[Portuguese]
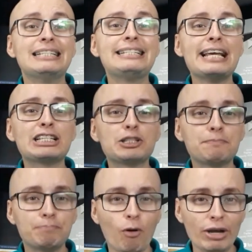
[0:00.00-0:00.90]
se
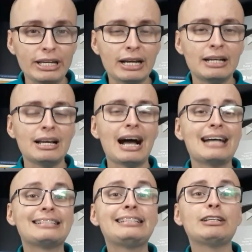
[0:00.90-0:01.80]
exponha
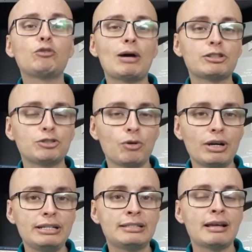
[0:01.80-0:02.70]
a
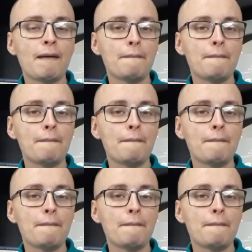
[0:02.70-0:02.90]
situações